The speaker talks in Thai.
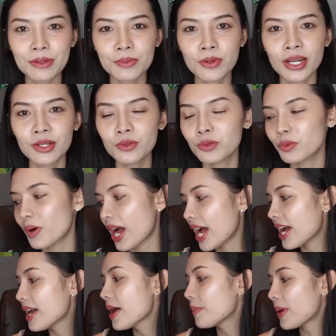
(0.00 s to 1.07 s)
เพื่อนๆดูว่า
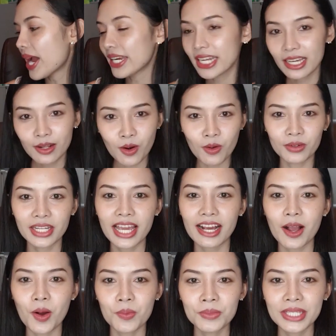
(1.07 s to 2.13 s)
ภายในกล่องเนี่ย
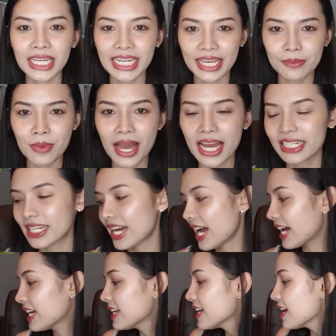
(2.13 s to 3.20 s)
เขามีอะไรบ้างนะคะ
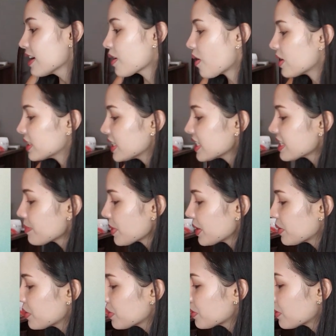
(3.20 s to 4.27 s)
ก่อนที่จะไป
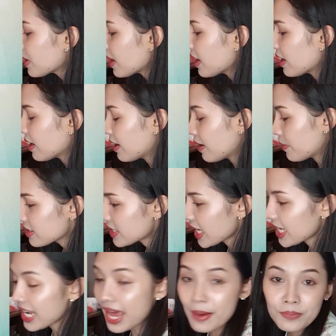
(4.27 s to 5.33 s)
ดูเซ
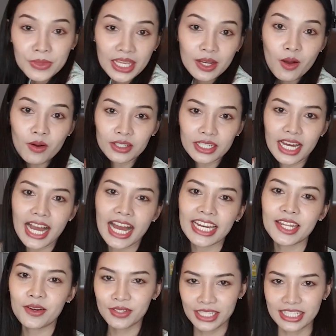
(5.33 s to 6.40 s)
รั่มในกล่องนะคะ เดี๋
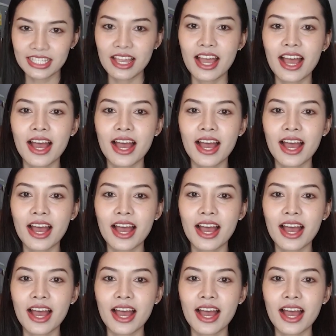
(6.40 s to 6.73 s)
ยวหนิงจะ